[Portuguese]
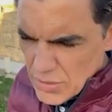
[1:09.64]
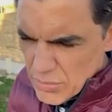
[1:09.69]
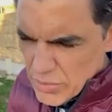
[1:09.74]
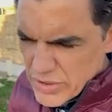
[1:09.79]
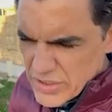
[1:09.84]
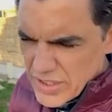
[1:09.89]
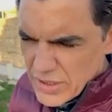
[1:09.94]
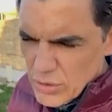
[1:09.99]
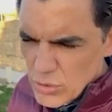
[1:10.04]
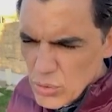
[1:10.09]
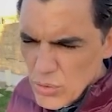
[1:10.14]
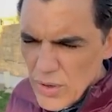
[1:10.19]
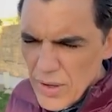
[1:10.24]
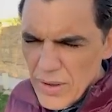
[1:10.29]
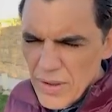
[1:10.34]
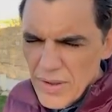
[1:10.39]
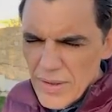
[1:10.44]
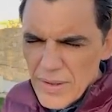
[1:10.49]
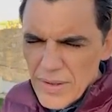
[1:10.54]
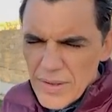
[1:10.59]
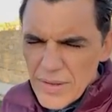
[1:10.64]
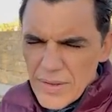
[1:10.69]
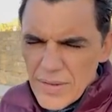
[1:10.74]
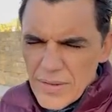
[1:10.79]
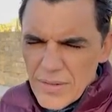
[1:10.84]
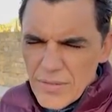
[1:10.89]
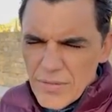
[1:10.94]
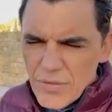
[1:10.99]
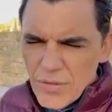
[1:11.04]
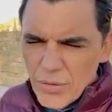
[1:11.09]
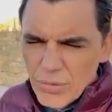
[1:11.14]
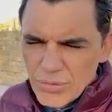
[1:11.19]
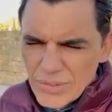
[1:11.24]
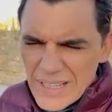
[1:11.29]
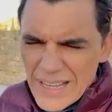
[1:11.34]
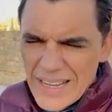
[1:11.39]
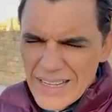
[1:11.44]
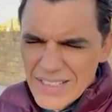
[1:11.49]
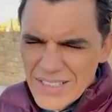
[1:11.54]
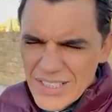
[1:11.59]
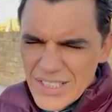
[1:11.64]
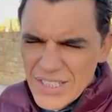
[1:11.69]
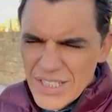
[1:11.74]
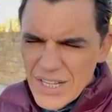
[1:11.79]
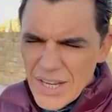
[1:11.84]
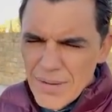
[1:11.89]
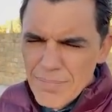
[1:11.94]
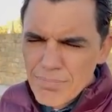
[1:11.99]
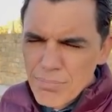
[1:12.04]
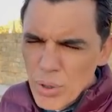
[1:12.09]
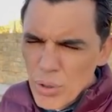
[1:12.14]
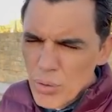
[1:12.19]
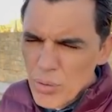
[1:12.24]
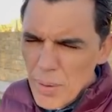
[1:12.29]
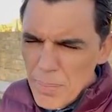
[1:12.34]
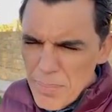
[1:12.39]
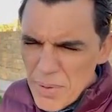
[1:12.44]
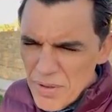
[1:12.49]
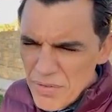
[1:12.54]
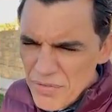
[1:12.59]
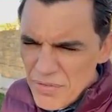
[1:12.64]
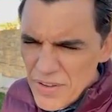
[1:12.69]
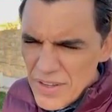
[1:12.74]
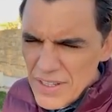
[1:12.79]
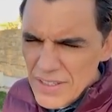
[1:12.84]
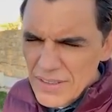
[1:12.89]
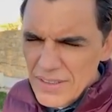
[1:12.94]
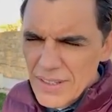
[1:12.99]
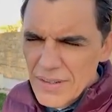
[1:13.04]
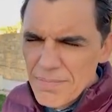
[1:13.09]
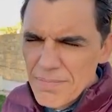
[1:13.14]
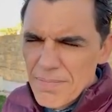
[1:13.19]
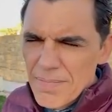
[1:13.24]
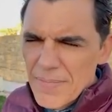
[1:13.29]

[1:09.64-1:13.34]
pois a tua vontade é boa, perfeita